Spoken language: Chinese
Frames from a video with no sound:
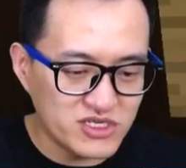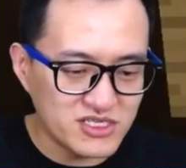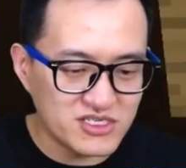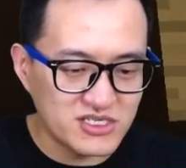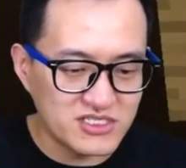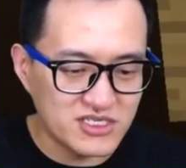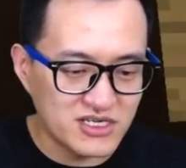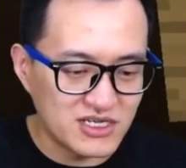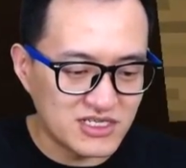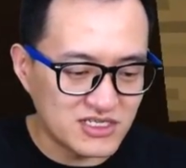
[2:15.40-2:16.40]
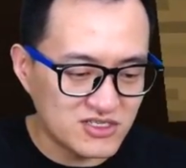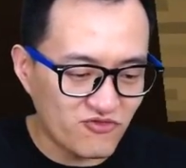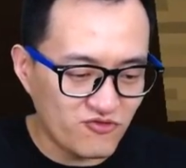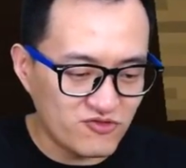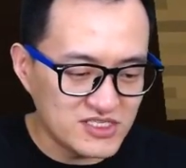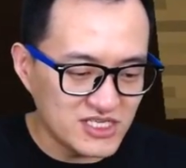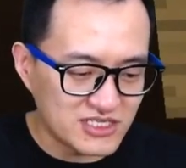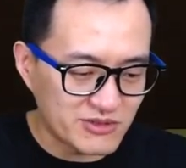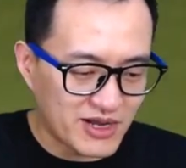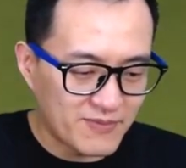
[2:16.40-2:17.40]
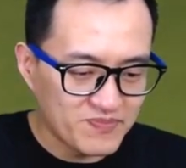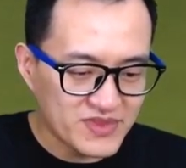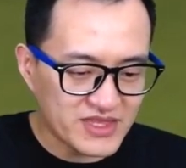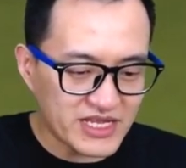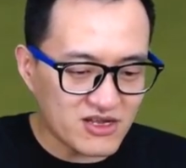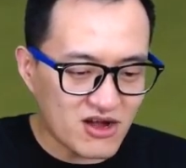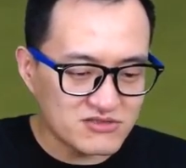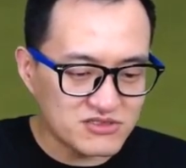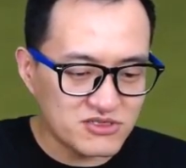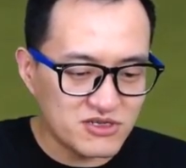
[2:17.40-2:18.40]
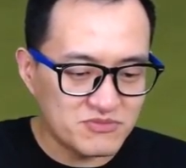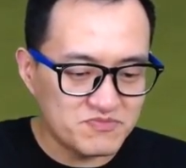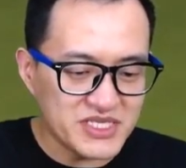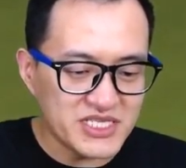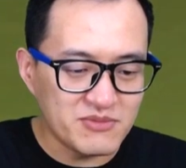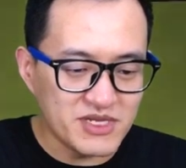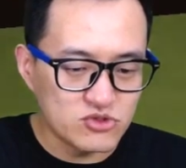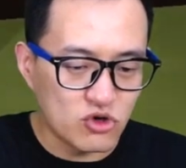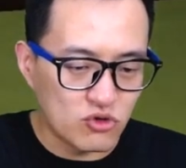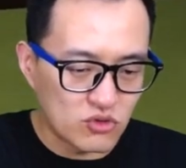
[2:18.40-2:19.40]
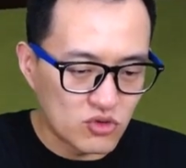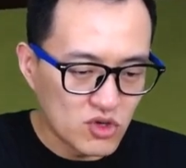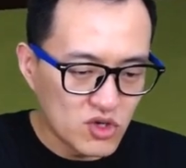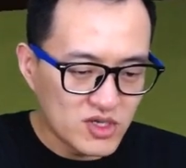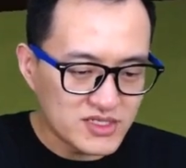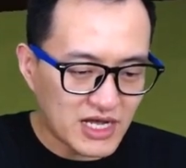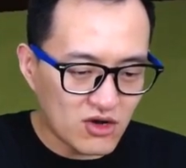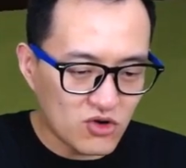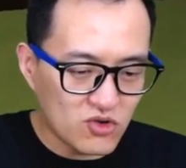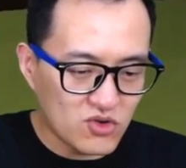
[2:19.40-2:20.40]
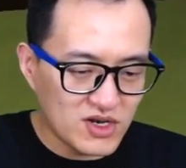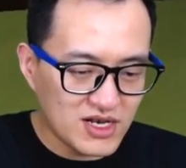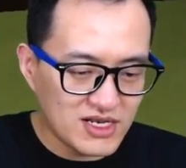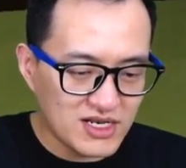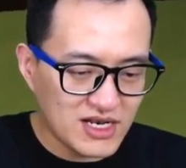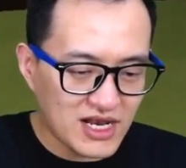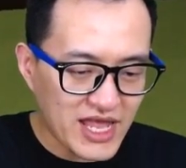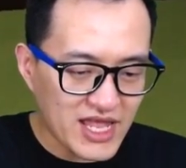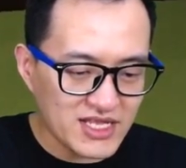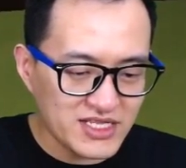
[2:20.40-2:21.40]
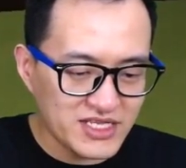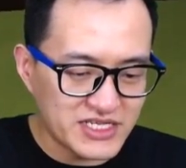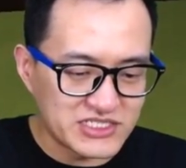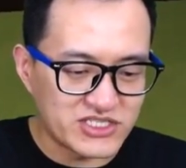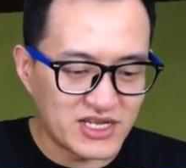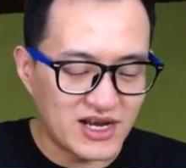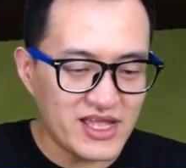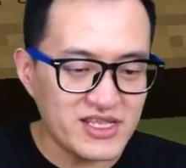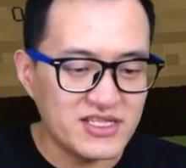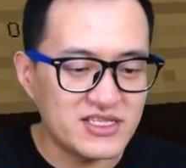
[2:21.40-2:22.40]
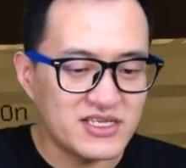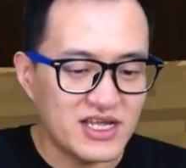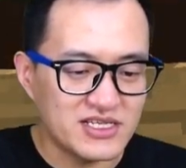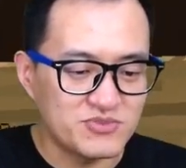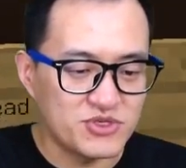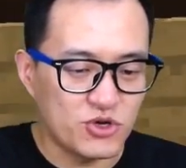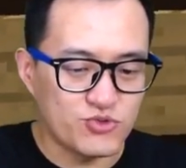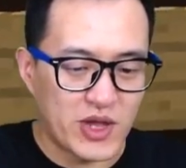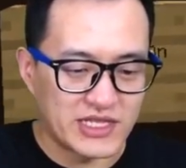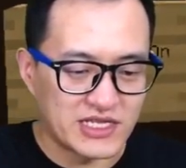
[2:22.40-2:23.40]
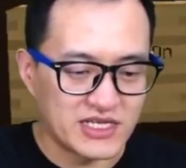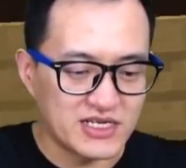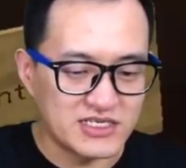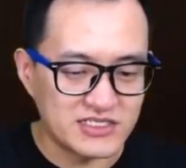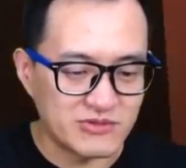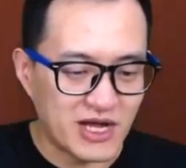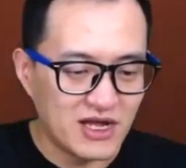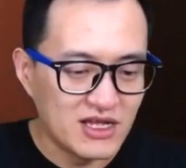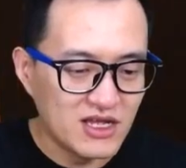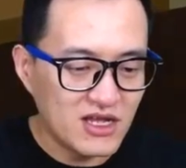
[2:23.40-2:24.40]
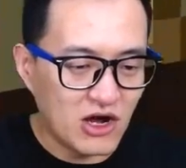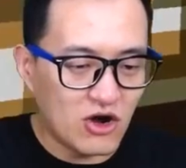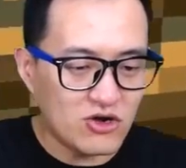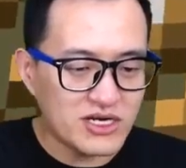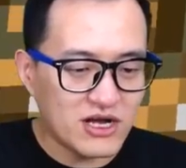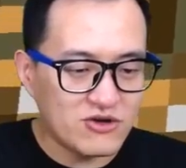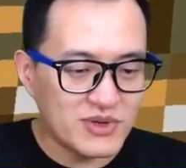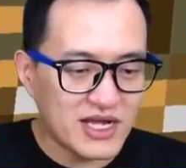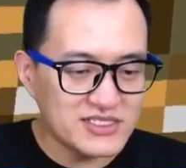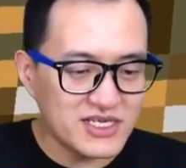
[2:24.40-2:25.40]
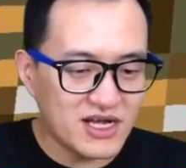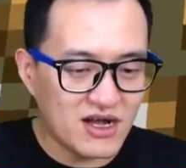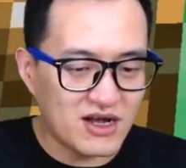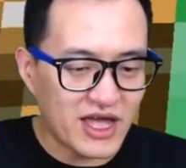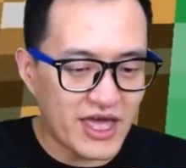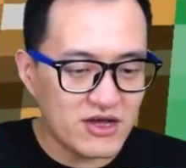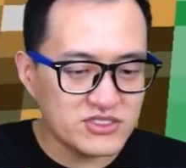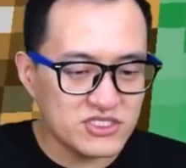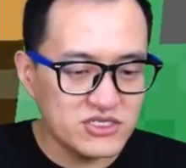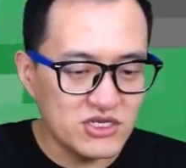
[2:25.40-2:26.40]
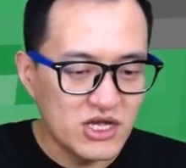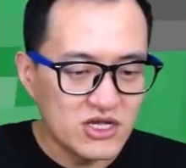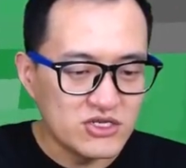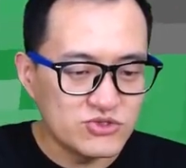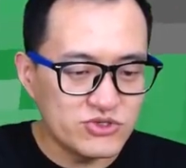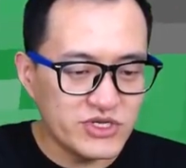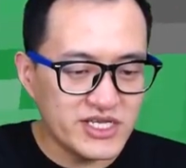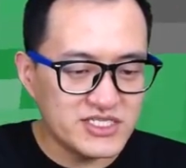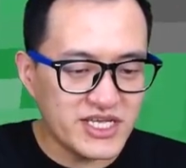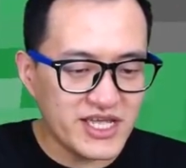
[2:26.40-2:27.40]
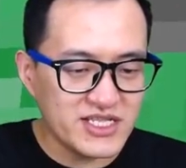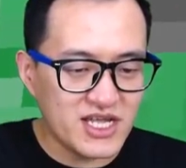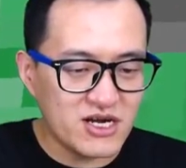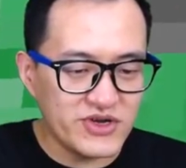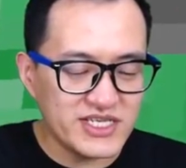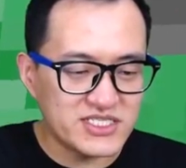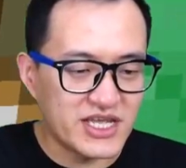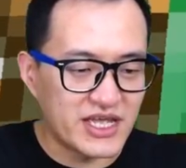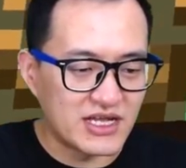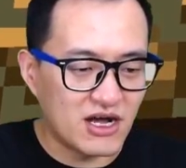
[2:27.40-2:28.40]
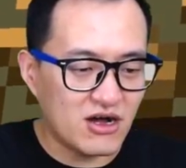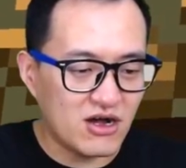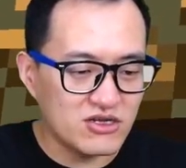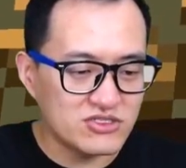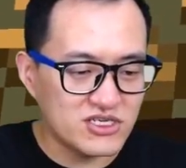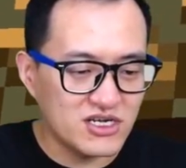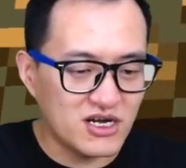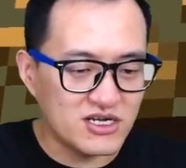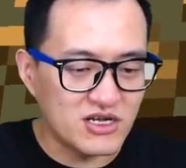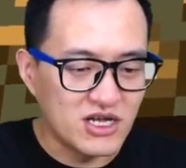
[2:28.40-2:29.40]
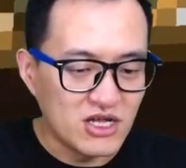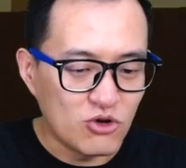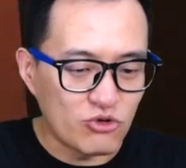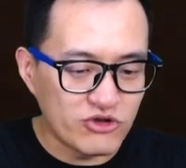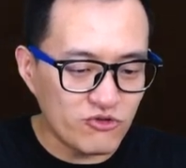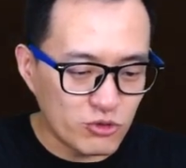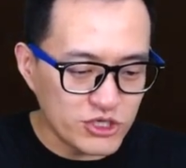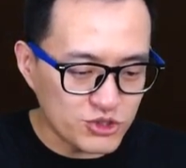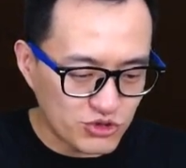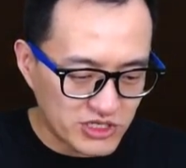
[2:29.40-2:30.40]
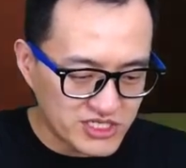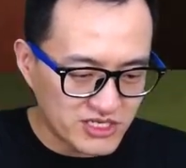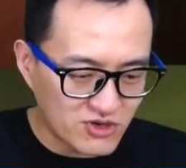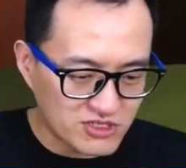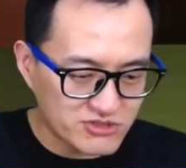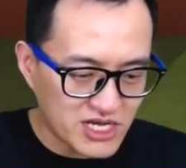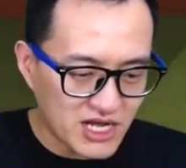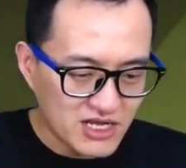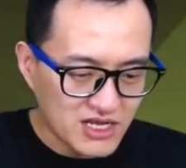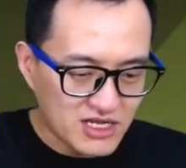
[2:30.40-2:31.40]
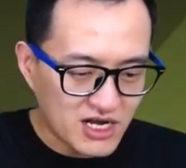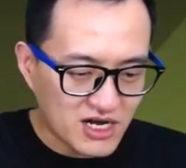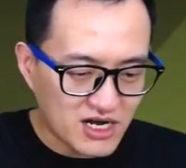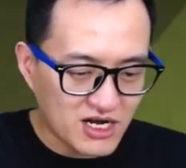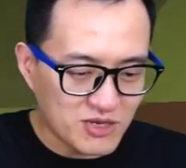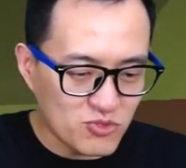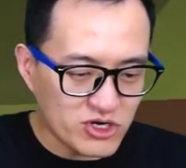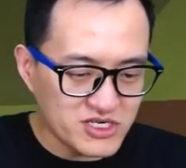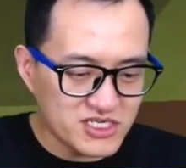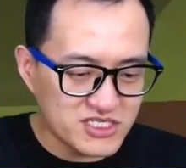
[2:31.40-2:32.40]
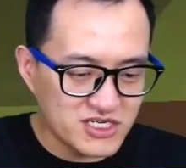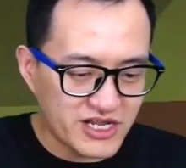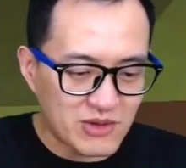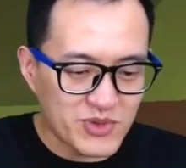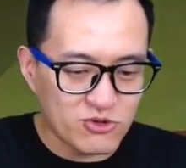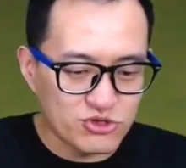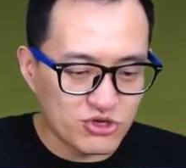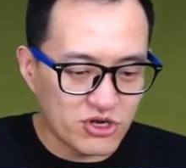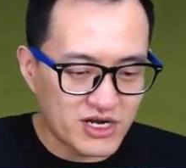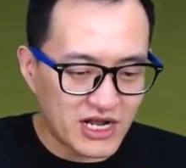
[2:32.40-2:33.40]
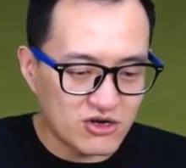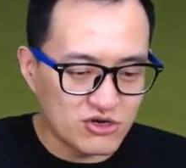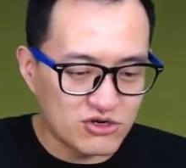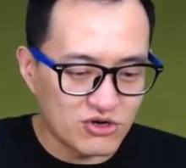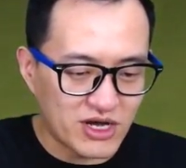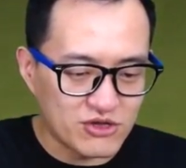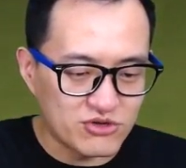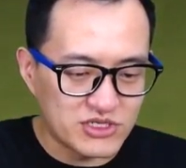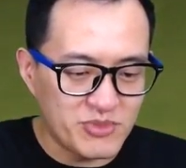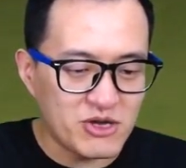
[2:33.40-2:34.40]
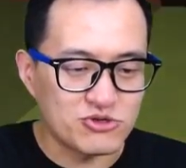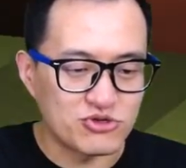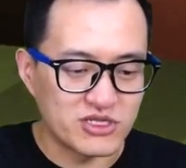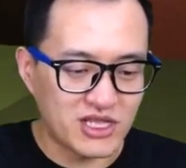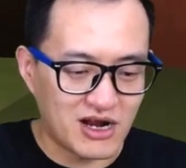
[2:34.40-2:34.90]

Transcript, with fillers: 的是这个附近是吧？Dead on 是必定命中，然后 lenient lenient 应该是比较远的一个意思吧？好，然后我们看这个啊，health regeneration 哦，这个回回血的情况是不是？呃，默认是两倍回血，然后还有一倍回血，当然